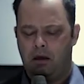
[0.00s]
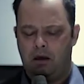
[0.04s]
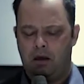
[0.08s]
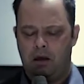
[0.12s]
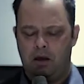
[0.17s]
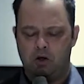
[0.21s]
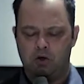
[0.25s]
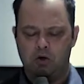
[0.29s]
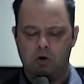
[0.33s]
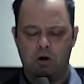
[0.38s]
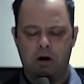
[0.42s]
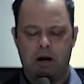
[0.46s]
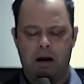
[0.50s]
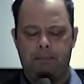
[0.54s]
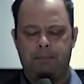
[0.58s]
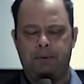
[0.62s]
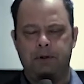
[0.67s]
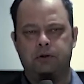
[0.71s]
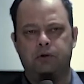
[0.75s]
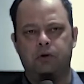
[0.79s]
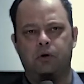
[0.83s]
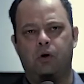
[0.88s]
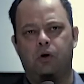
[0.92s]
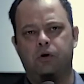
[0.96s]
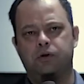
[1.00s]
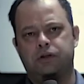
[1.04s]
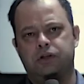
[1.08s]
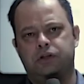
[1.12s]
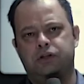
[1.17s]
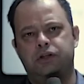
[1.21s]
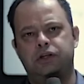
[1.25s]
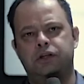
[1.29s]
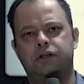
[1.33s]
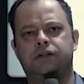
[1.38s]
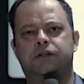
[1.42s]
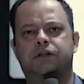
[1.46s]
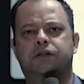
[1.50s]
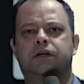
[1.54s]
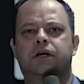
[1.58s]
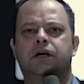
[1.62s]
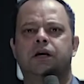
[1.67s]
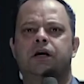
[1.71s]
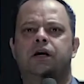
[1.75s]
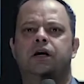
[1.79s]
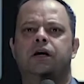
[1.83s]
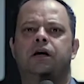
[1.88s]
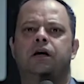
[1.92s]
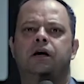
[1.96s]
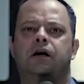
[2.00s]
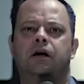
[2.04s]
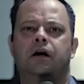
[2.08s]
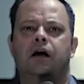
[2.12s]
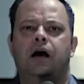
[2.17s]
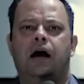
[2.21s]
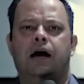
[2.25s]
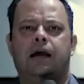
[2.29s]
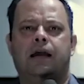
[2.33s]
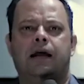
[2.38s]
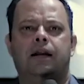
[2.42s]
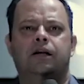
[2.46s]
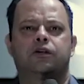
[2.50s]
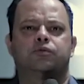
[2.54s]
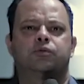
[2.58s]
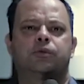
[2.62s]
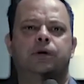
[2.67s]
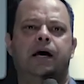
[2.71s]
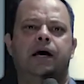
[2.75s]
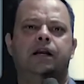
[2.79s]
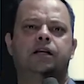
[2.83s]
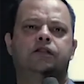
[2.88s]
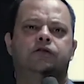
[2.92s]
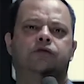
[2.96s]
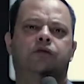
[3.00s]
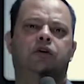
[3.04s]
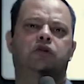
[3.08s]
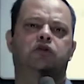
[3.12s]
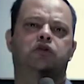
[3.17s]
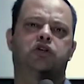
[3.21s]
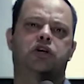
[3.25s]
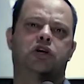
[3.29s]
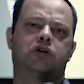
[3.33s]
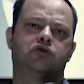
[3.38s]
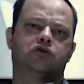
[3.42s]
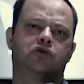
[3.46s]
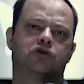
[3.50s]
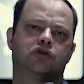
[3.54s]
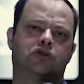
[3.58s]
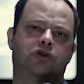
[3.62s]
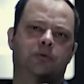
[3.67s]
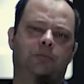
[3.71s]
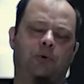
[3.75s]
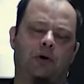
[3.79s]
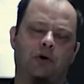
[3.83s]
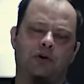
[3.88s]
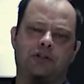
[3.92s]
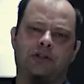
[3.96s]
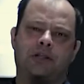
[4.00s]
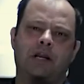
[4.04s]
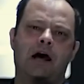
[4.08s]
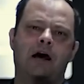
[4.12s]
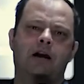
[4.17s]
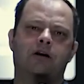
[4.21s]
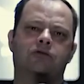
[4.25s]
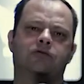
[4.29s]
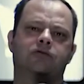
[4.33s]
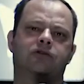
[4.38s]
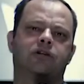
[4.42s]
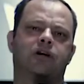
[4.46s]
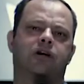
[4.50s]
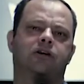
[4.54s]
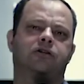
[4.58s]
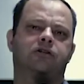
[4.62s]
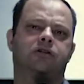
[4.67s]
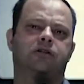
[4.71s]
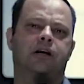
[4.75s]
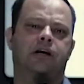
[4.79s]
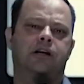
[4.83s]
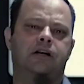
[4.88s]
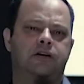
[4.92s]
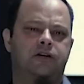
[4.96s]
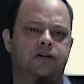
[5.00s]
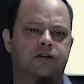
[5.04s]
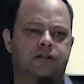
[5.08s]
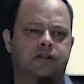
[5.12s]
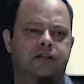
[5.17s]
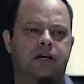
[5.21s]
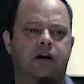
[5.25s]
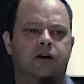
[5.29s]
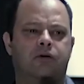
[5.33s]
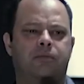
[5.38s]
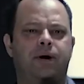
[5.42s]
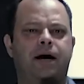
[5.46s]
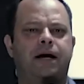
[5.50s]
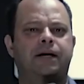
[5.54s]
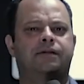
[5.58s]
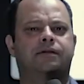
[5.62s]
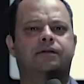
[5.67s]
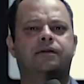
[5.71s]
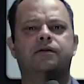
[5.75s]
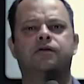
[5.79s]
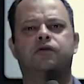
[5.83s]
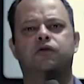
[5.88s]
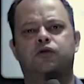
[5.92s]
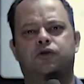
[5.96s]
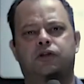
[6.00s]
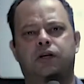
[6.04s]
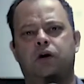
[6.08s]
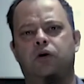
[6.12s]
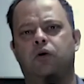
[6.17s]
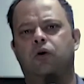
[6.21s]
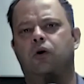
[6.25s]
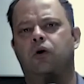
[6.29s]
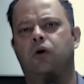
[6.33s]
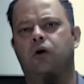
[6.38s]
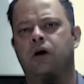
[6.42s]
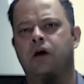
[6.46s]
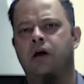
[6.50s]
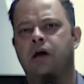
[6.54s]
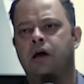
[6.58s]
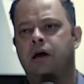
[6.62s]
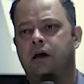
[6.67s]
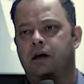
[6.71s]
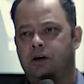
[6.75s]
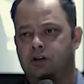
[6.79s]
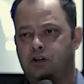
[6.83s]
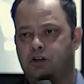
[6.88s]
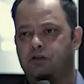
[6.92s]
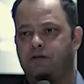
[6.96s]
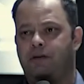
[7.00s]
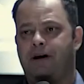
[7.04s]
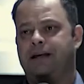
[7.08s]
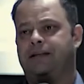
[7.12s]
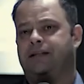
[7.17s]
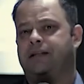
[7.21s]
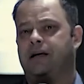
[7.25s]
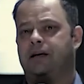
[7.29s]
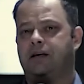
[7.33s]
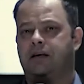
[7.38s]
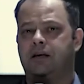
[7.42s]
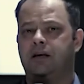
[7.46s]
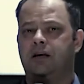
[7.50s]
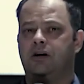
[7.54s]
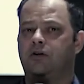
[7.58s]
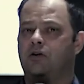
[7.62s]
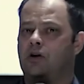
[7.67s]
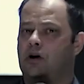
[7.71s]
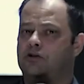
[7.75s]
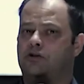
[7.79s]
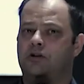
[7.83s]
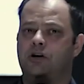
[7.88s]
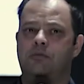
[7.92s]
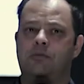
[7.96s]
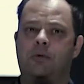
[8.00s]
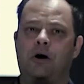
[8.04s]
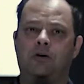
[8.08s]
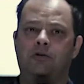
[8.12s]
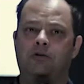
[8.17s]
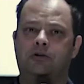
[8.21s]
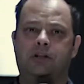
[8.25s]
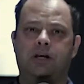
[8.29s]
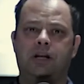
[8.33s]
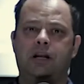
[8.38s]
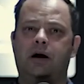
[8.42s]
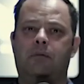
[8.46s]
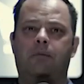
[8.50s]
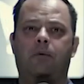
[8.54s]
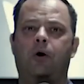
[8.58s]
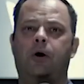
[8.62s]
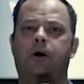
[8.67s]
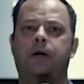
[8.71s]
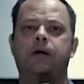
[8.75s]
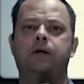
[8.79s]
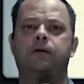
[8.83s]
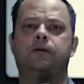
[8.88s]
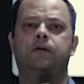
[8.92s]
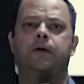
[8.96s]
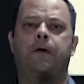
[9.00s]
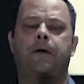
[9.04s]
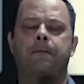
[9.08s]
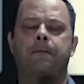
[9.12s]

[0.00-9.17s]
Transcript: Em João capítulo 11 diz que aquelas mulheres, vendo Jesus, se prostraram diante dele e disseram: Mestre, se o Senhor estivesse aqui, o nosso irmão não teria morrido.